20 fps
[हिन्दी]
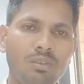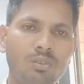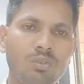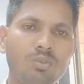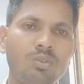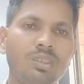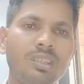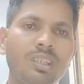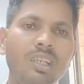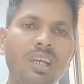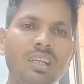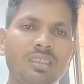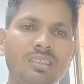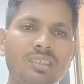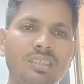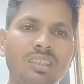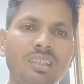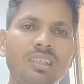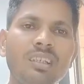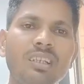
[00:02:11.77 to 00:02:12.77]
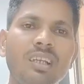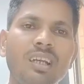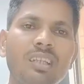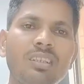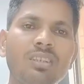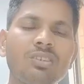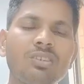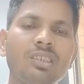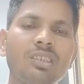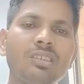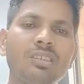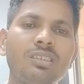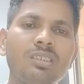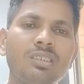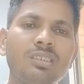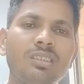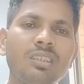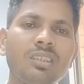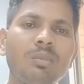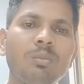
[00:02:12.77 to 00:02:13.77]
उनके शरीर के अंदर जैसी
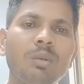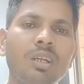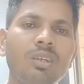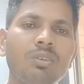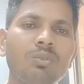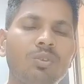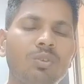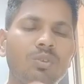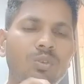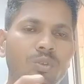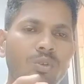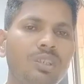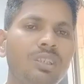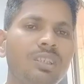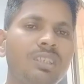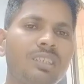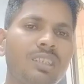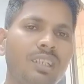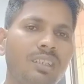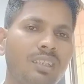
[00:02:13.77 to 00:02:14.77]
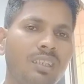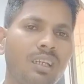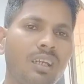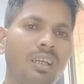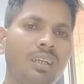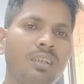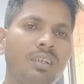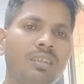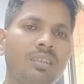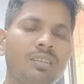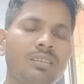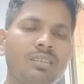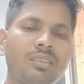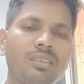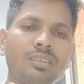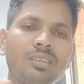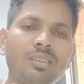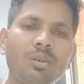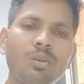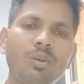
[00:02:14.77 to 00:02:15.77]
स्थितिमान होनी चाहिए
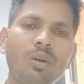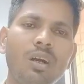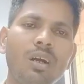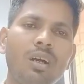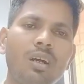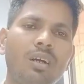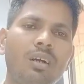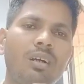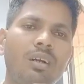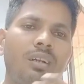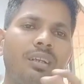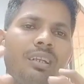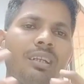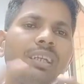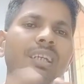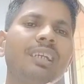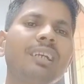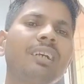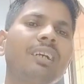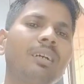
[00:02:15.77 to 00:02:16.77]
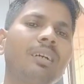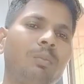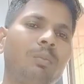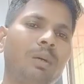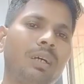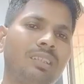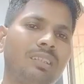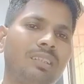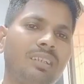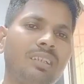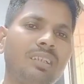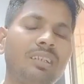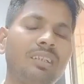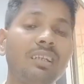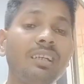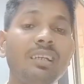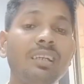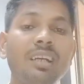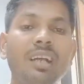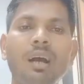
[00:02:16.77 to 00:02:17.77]
जिसे वो नहीं कर पाती है
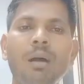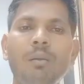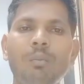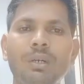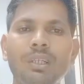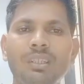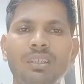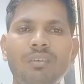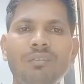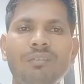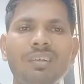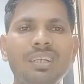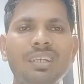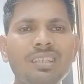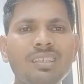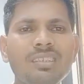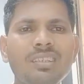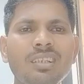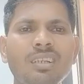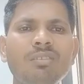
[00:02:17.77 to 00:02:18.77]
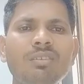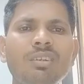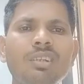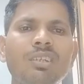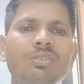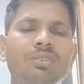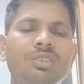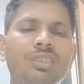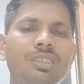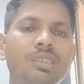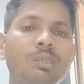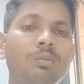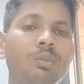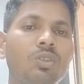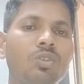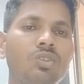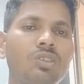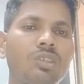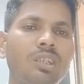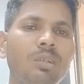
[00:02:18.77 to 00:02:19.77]
नहीं खा पाती वीकनेस लेवल की वजह से भी
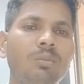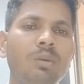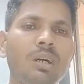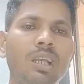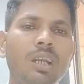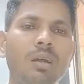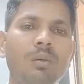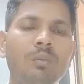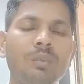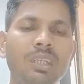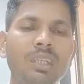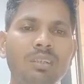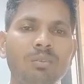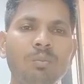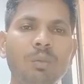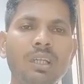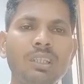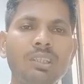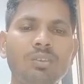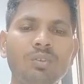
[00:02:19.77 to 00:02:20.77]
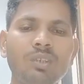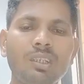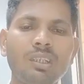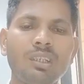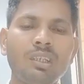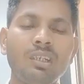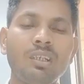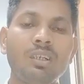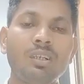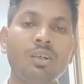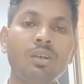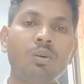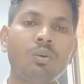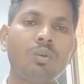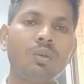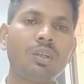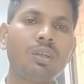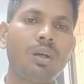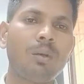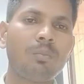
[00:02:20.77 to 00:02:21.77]
दोस्त कई बार आप देख पाते हो कि, कि
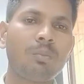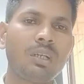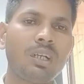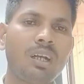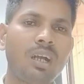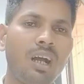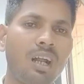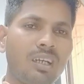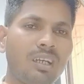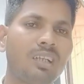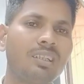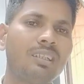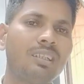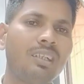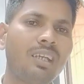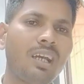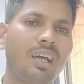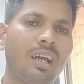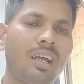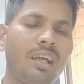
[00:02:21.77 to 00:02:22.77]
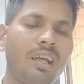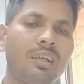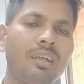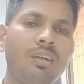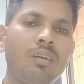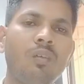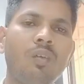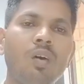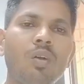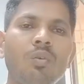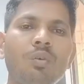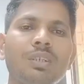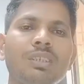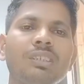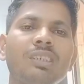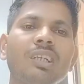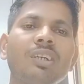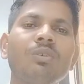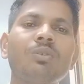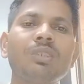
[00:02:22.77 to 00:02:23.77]
उन्हें आपने खाना दिया है और
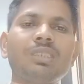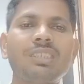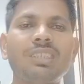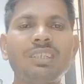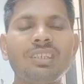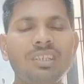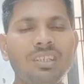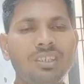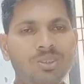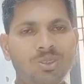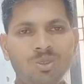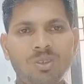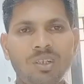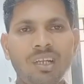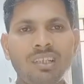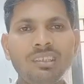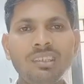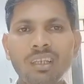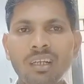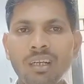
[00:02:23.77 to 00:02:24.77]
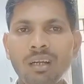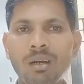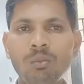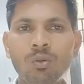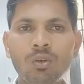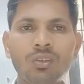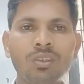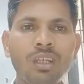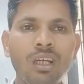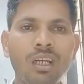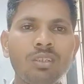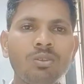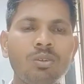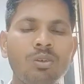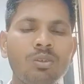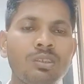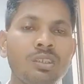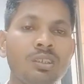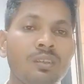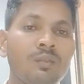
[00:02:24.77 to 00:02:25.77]
वैसे के वैसे ही रह चुका है ये कब होता है
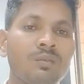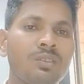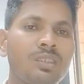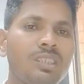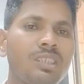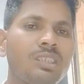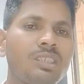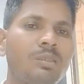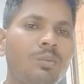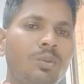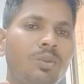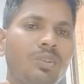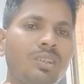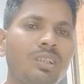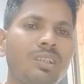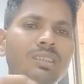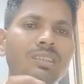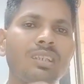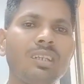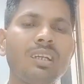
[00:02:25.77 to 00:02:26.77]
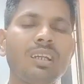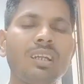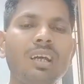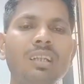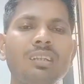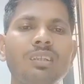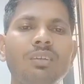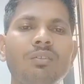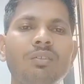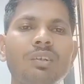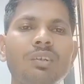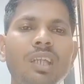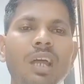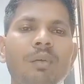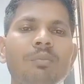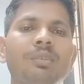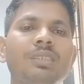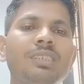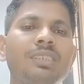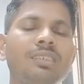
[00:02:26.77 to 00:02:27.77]
दोस्त जिस समय उनके शरीर के अंदर
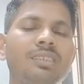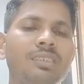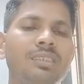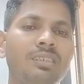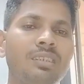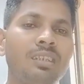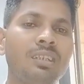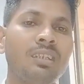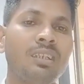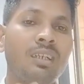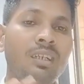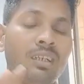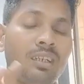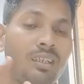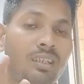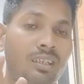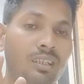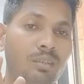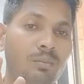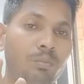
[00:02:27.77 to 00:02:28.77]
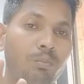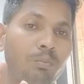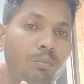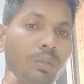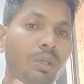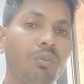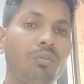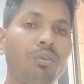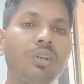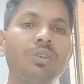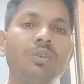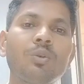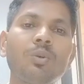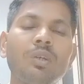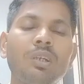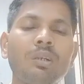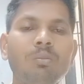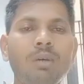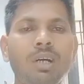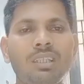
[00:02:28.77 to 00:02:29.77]
विटामिन बी वन टू
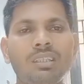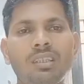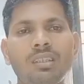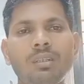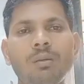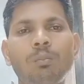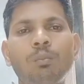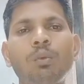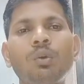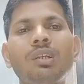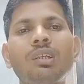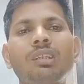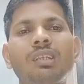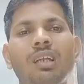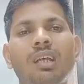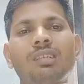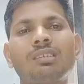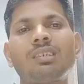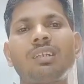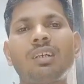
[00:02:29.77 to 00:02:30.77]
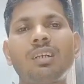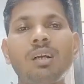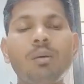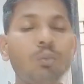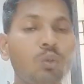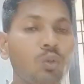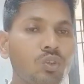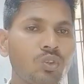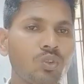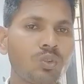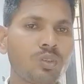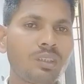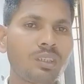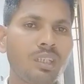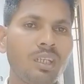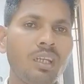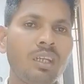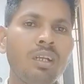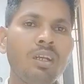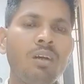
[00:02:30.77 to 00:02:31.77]
की मात्रा पूरी तरह से कम हो चुकी
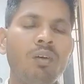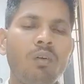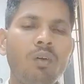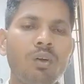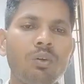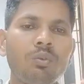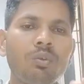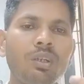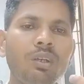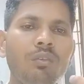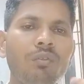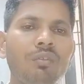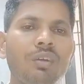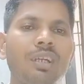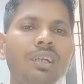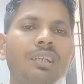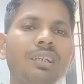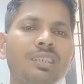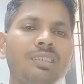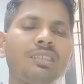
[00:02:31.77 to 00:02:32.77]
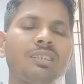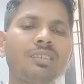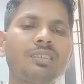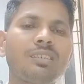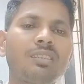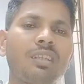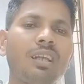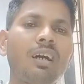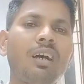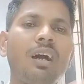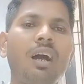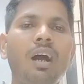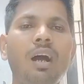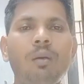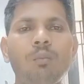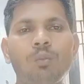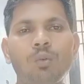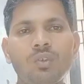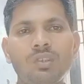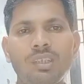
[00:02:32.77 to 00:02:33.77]
है और उनके वीकनेस
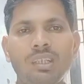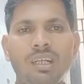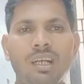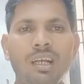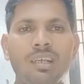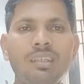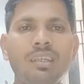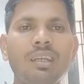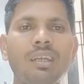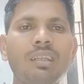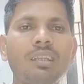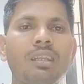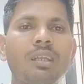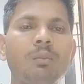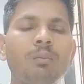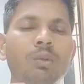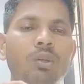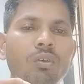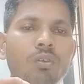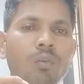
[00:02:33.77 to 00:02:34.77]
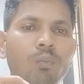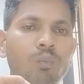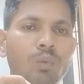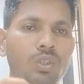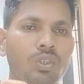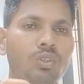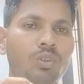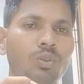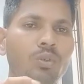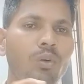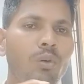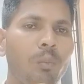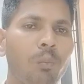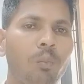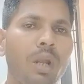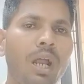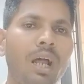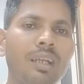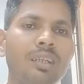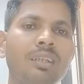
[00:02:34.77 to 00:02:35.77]
आपको दिखाई देगी तभी वो पशु वो
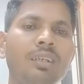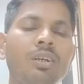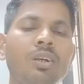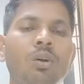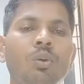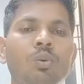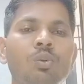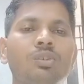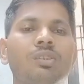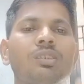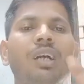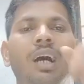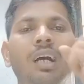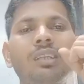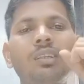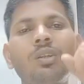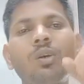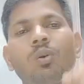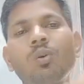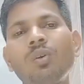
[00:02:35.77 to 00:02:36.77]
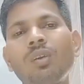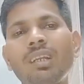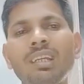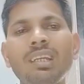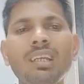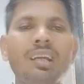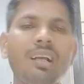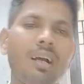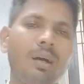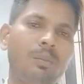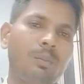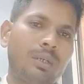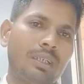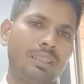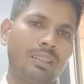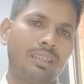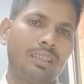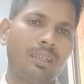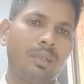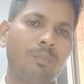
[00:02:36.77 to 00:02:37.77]
प्राणी उस खाद्य को नहीं खा
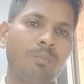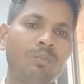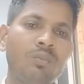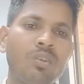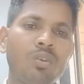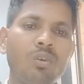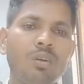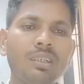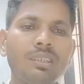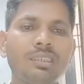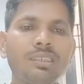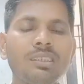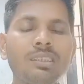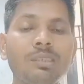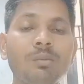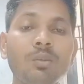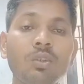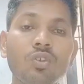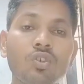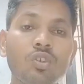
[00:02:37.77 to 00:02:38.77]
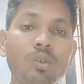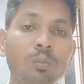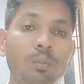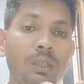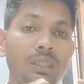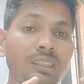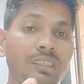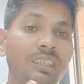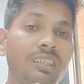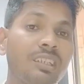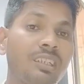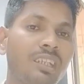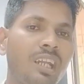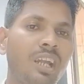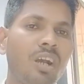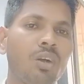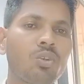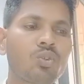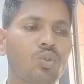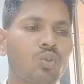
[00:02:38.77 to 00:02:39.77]
पाता है तो ऐसे समय दोस्त पचन क्रिया
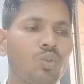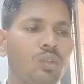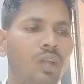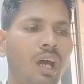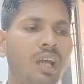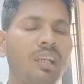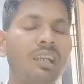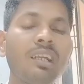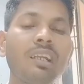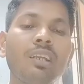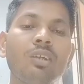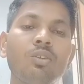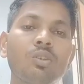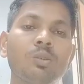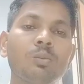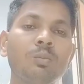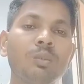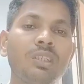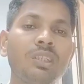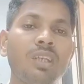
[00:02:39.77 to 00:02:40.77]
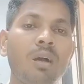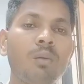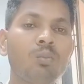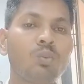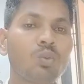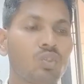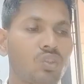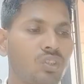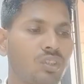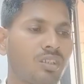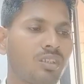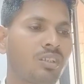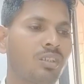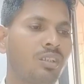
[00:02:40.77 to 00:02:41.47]
को सुधारने के लिए दोस्त बीटा बूस्ट